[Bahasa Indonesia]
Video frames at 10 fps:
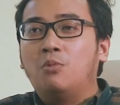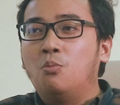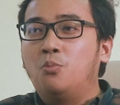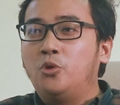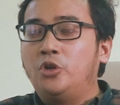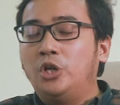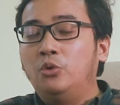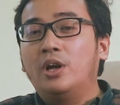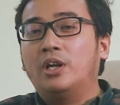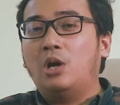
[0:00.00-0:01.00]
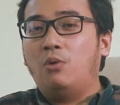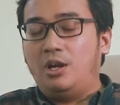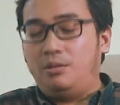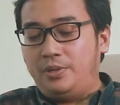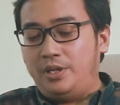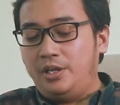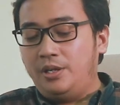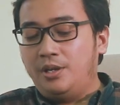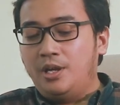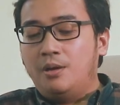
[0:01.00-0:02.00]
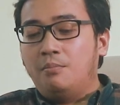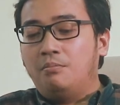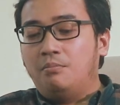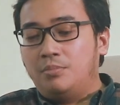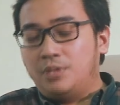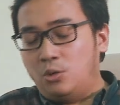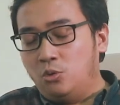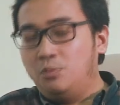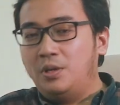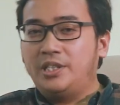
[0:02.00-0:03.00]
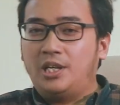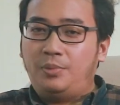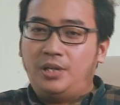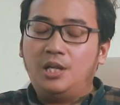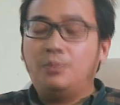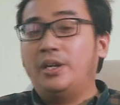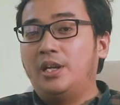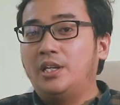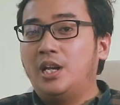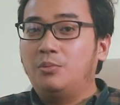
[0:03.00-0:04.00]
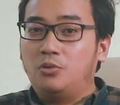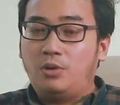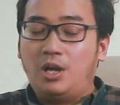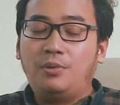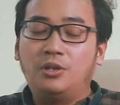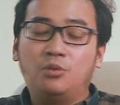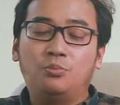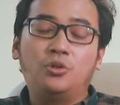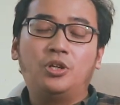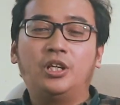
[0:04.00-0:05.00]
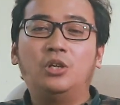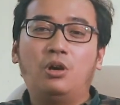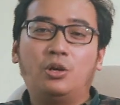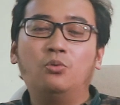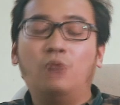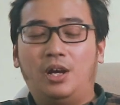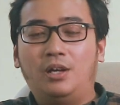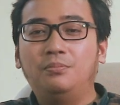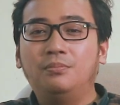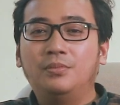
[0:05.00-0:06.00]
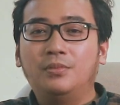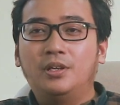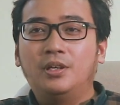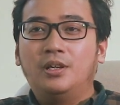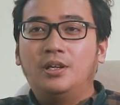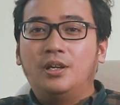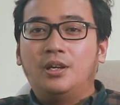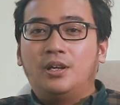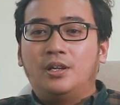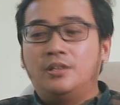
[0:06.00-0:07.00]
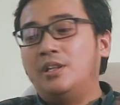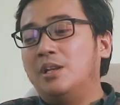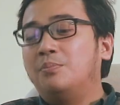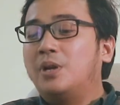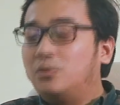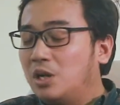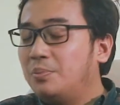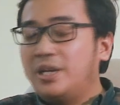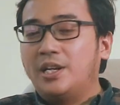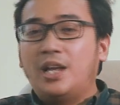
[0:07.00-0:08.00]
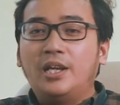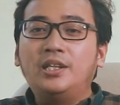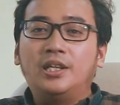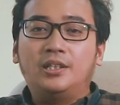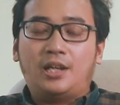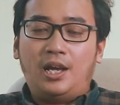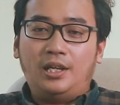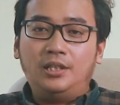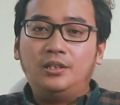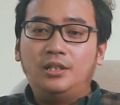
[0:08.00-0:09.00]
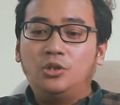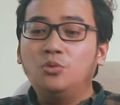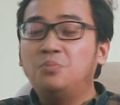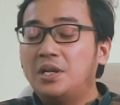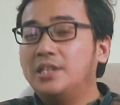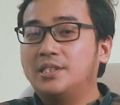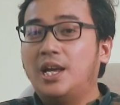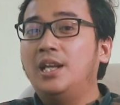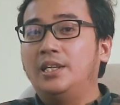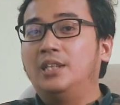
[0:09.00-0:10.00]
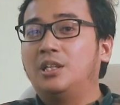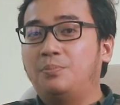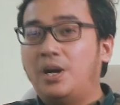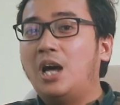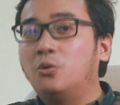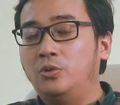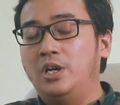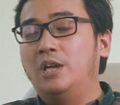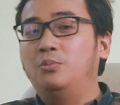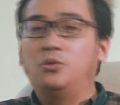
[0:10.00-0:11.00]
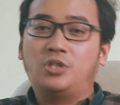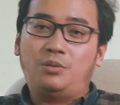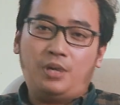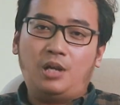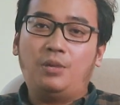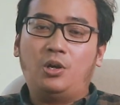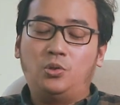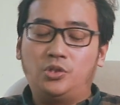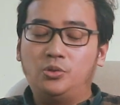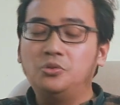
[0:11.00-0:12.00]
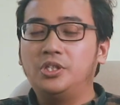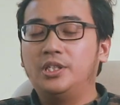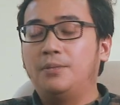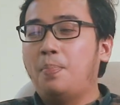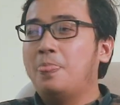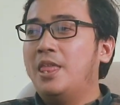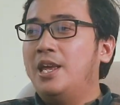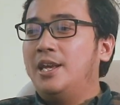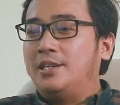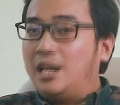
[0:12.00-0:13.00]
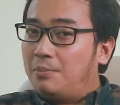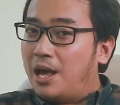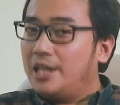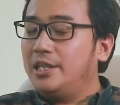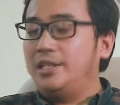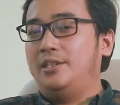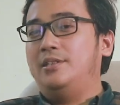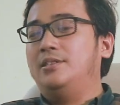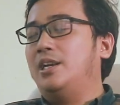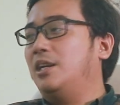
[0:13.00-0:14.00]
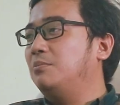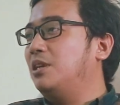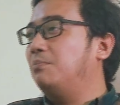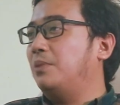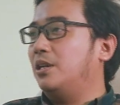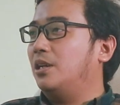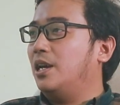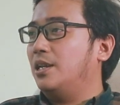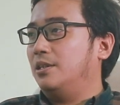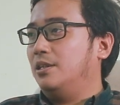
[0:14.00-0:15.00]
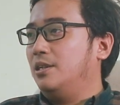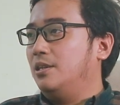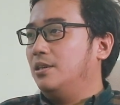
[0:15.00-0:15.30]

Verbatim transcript: maupun di luar KUHP, hukum acara pidana baik yang di dalam KUHAP ataupun yang di luar KUHAP, dan peraturan pidana lainnya yang terkait itu banyak sekali yang terpengaruh dengan putusan Mahkamah Konstitusi. Dalam hal ini, saya akan menyampaikan